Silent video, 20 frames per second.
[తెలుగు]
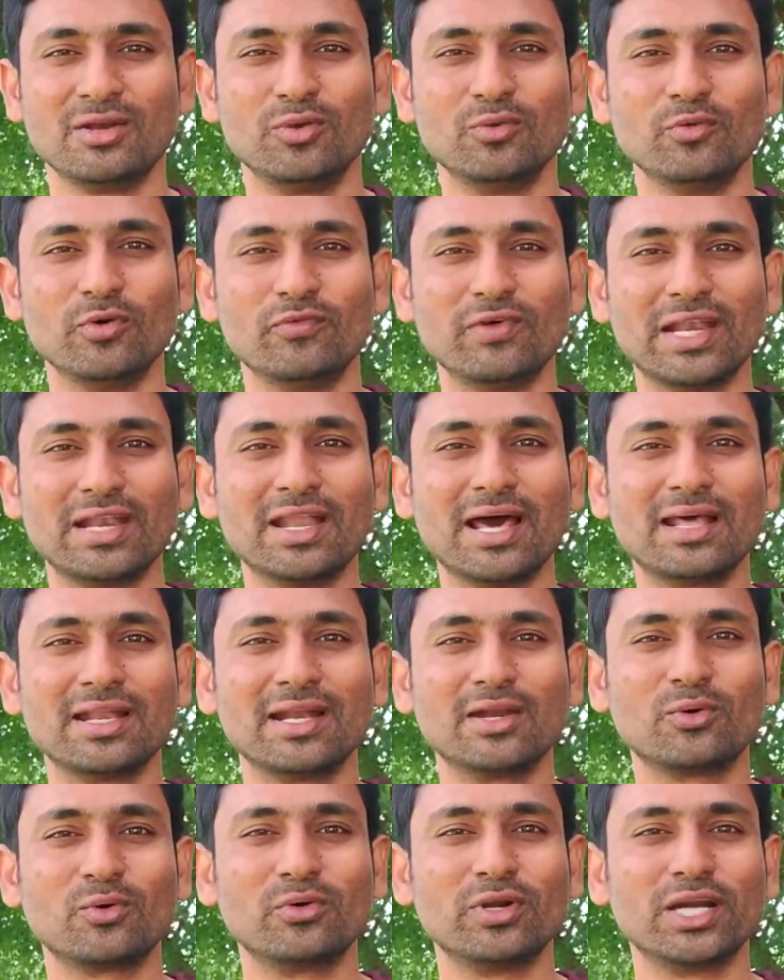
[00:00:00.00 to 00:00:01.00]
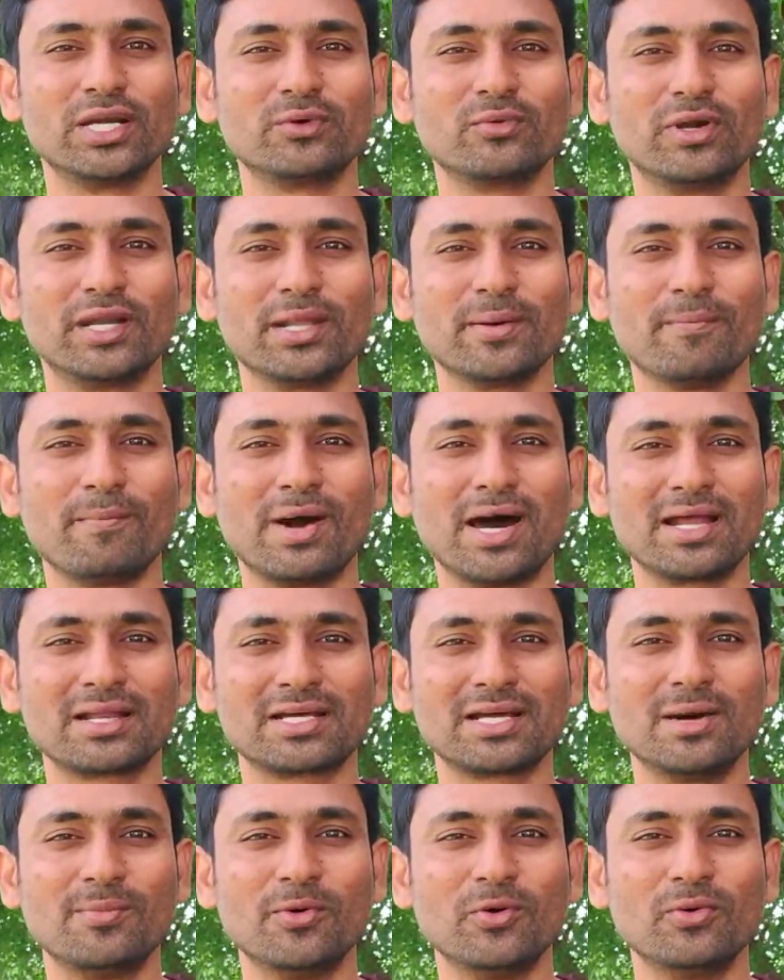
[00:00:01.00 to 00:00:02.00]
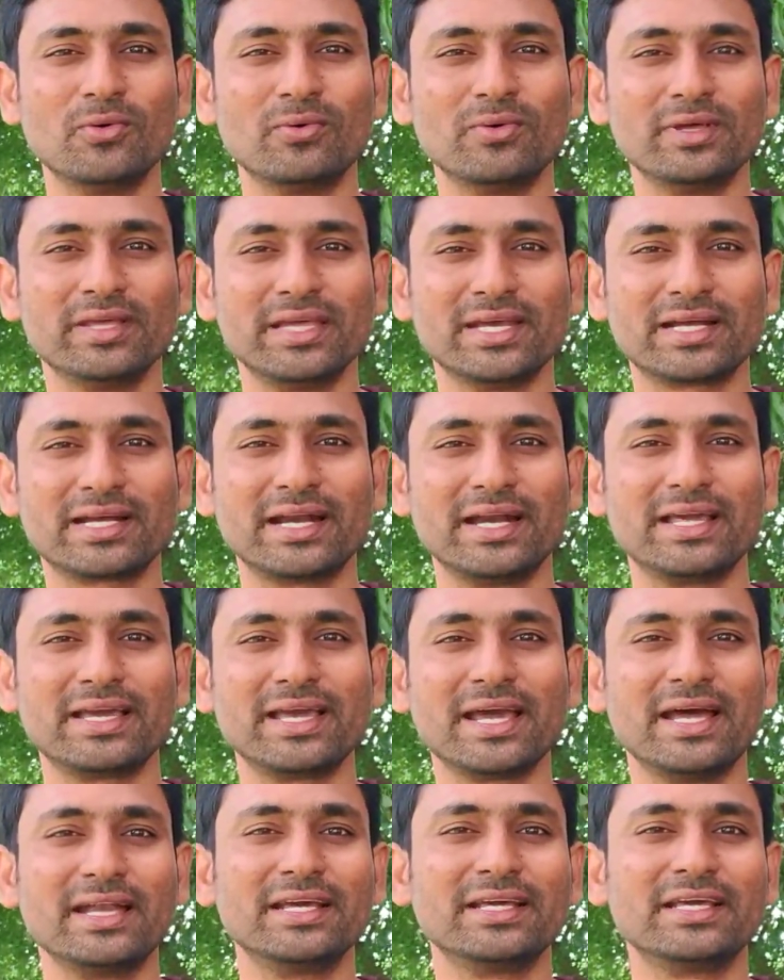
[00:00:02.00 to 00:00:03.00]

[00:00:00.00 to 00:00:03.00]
నువ్వు వెళ్ళాలనుకునేటువంటి మార్గము ఇక్కడికి